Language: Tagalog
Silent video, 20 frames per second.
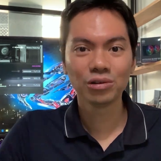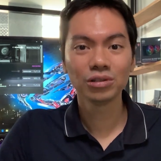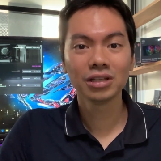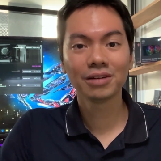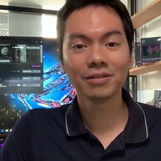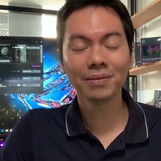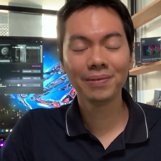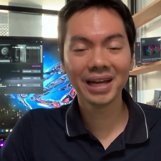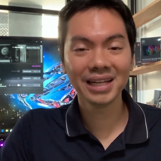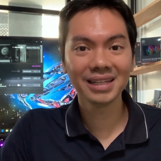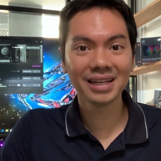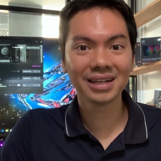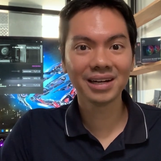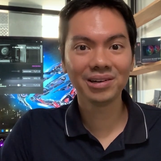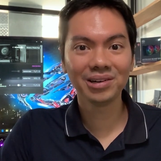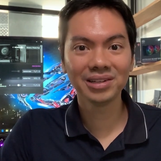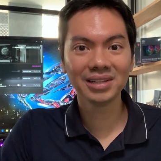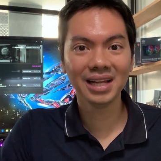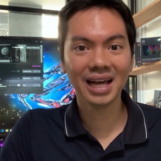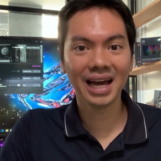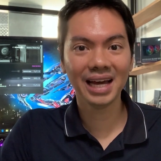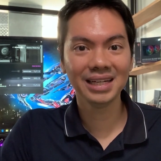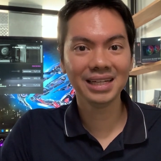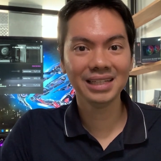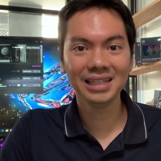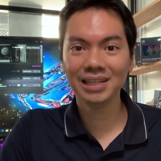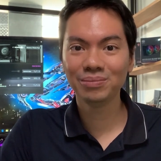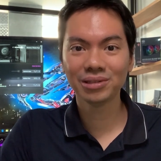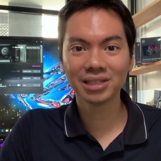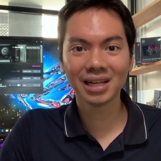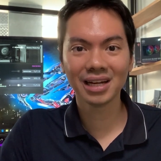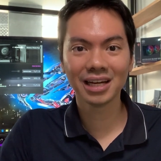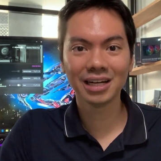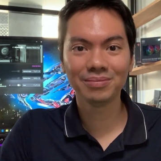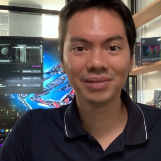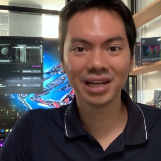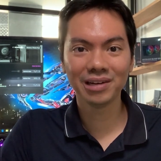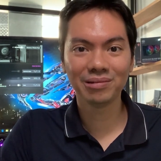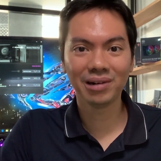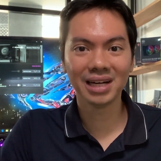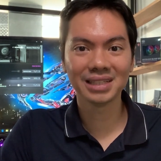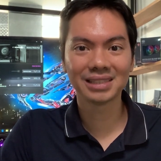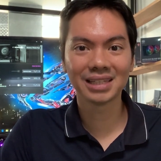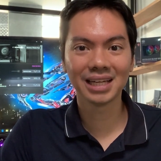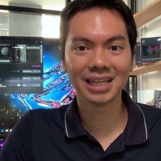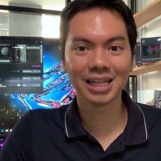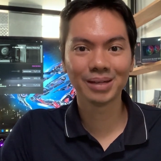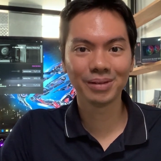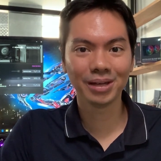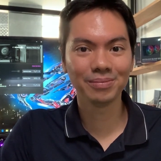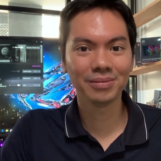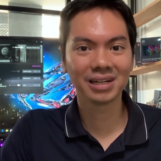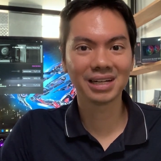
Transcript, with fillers: kung nagbebenta ka online, hindi mo talaga maiwasan na may